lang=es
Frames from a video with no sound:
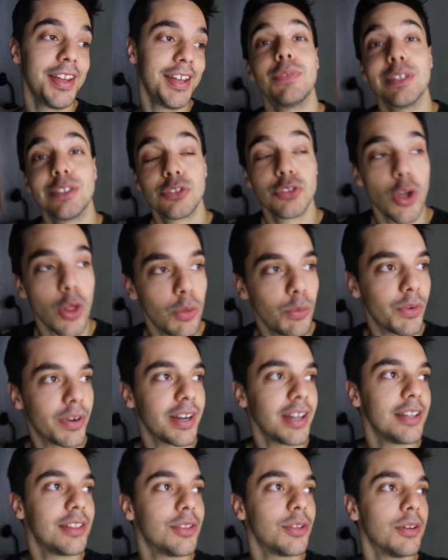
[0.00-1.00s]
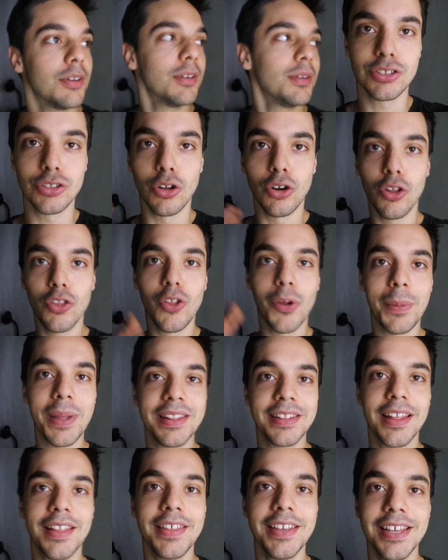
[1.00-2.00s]
Fue todo un reto. Son los
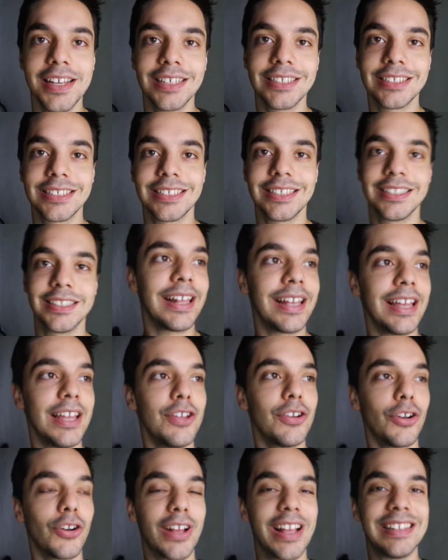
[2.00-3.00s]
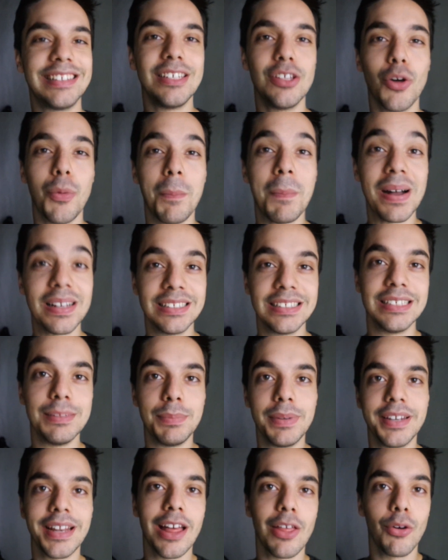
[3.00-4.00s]
90 días que yo creo que he sido más
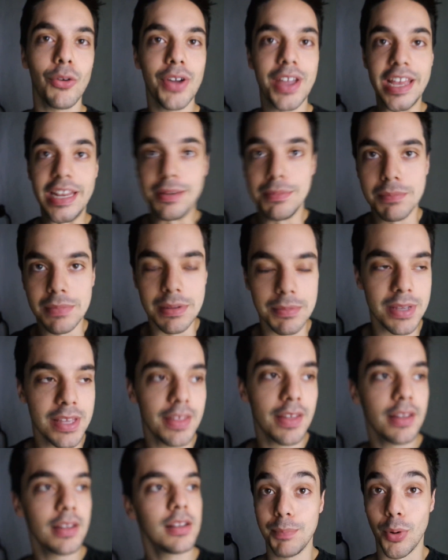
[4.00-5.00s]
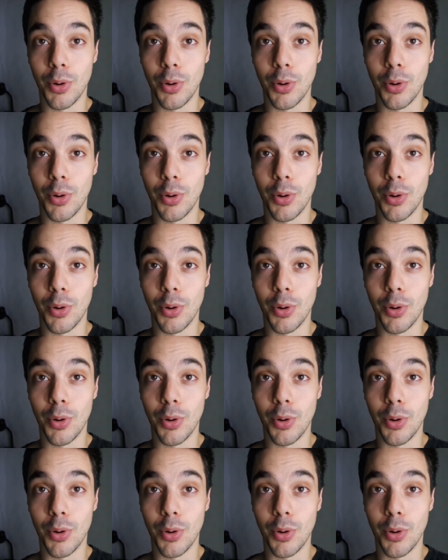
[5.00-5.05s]
disciplinado en mi vida.